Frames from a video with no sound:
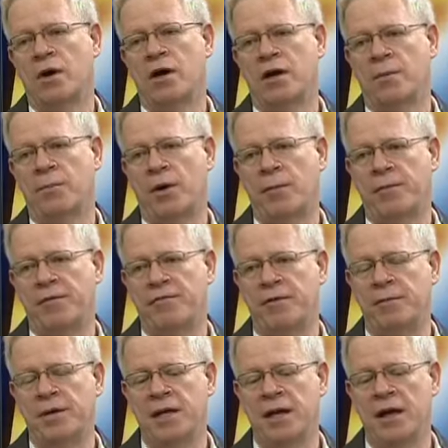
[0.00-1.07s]
a própria
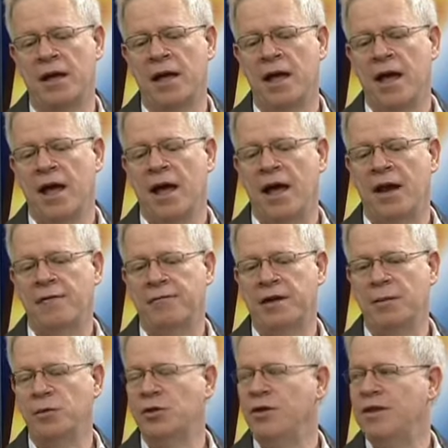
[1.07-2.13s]
família, ela
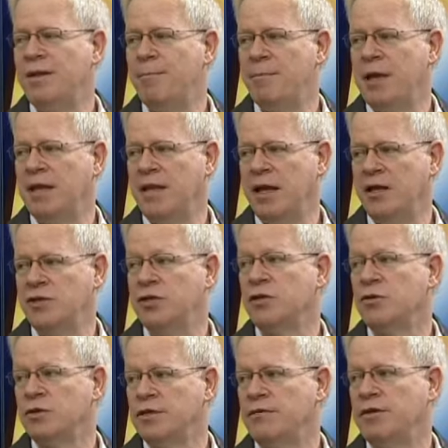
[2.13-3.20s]
fica muito dependente,
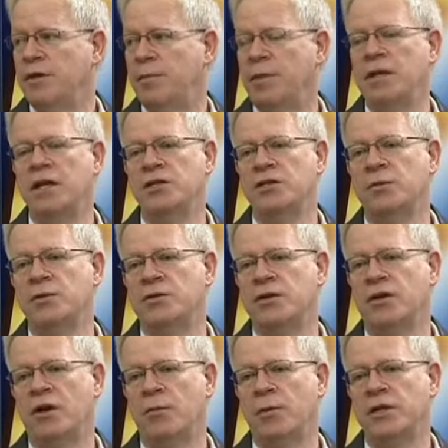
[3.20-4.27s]
inclusive dependente
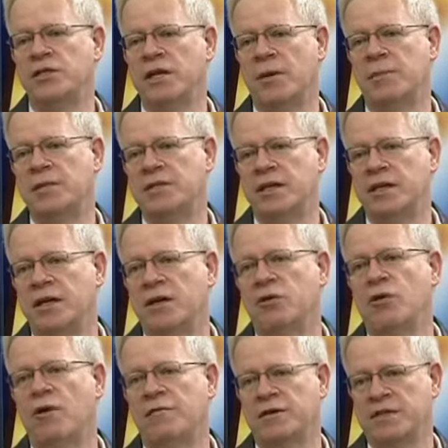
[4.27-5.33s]
emocionalmente. Ela precisa
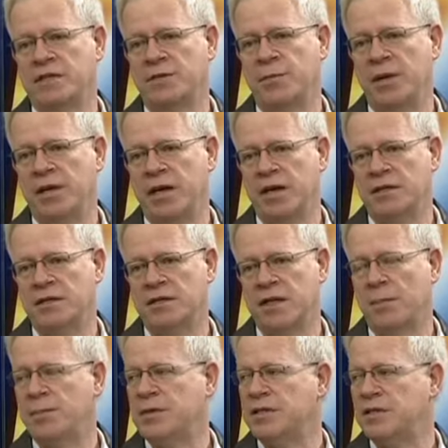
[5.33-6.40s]
novas experiências,
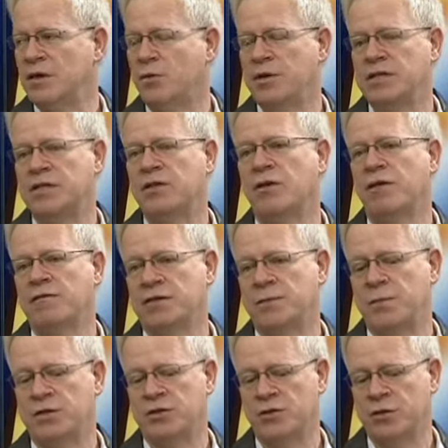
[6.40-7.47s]
ela precisa conhecer novas
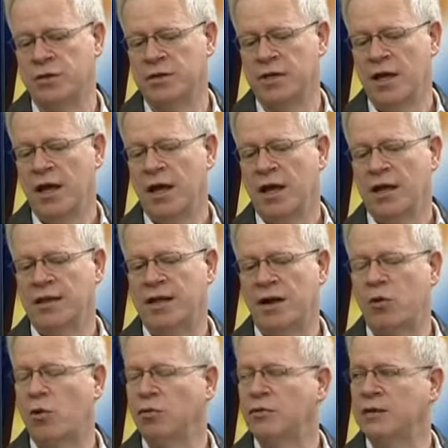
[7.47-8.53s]
pessoas, ter
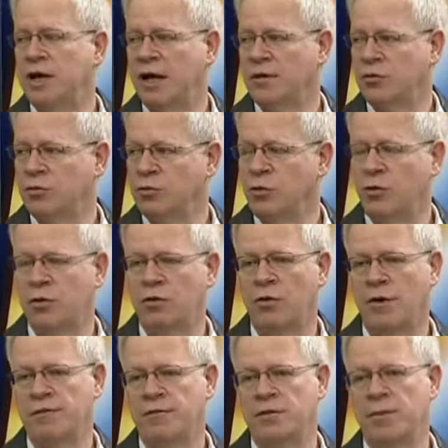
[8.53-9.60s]
contato com no,
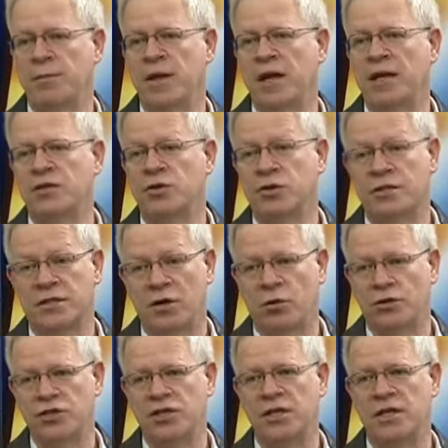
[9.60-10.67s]
novos ambientes, outras
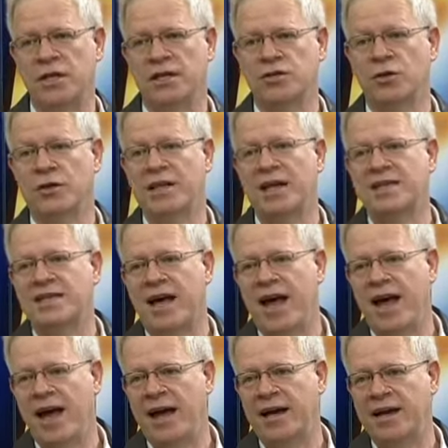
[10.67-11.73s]
rotinas, outras
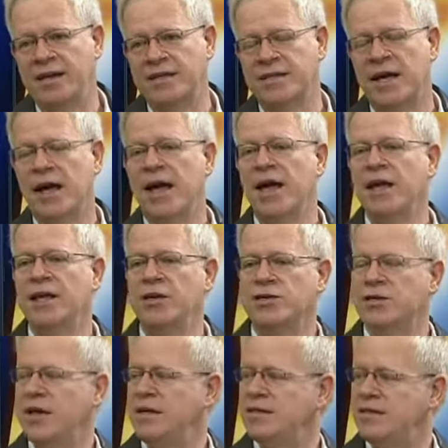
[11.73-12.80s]
regras.
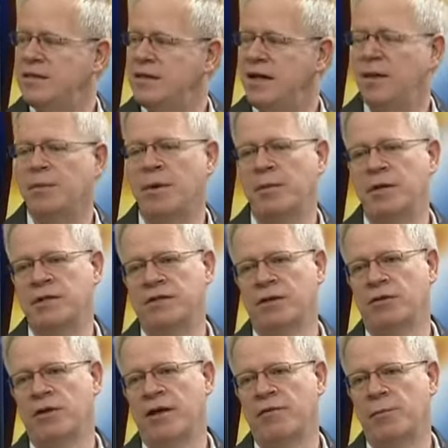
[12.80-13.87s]
Isso é extremamente
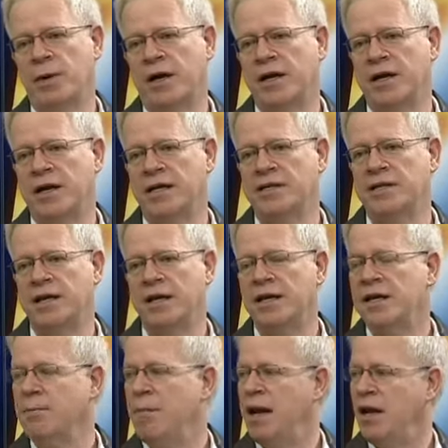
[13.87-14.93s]
saudável para a criança
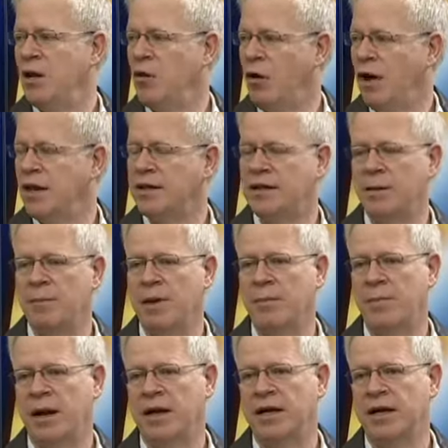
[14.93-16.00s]
e melhora também
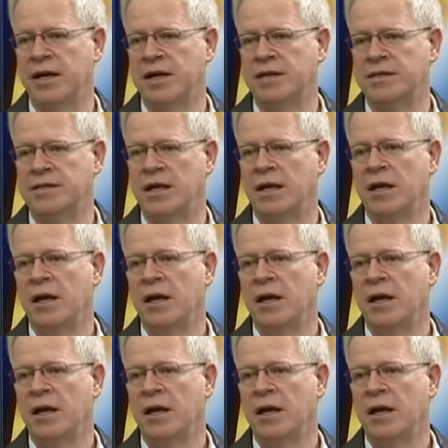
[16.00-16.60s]
para a criança